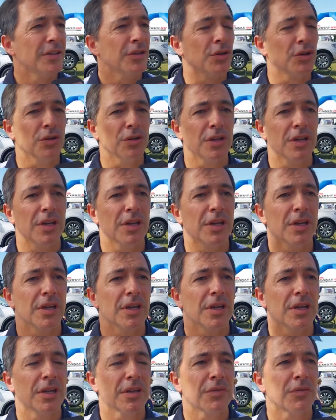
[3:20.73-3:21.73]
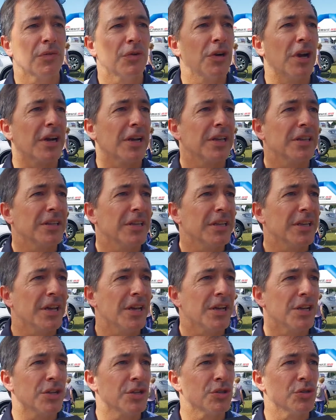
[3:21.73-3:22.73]
donde fuera Argentina
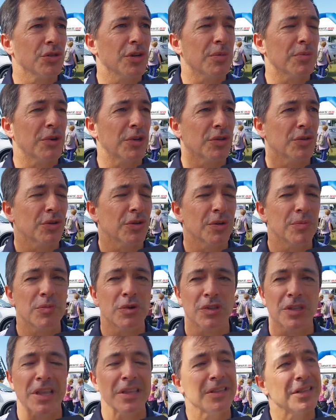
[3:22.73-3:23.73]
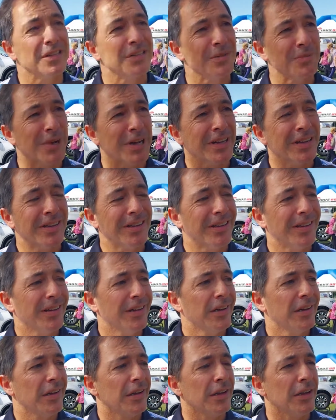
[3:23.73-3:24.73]
ha hecho una inversión importantísima,
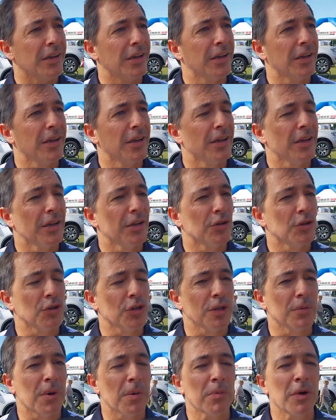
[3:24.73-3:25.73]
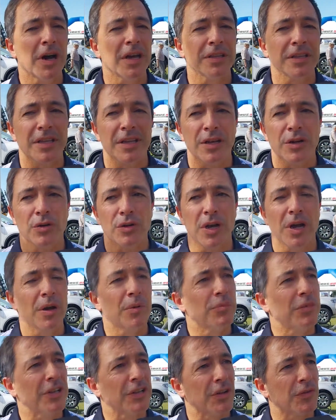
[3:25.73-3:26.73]
eh, donde vamos a tener una
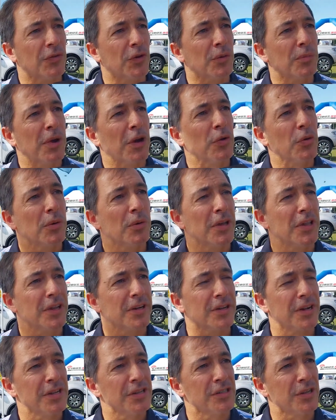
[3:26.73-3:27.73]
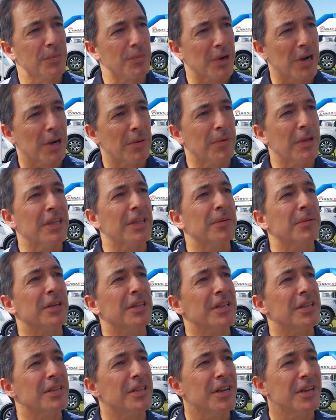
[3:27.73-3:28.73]
plataforma nueva de Ranger para el
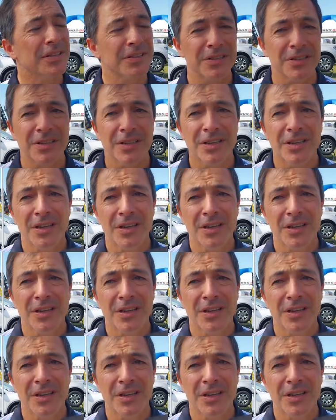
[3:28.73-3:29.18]
2023,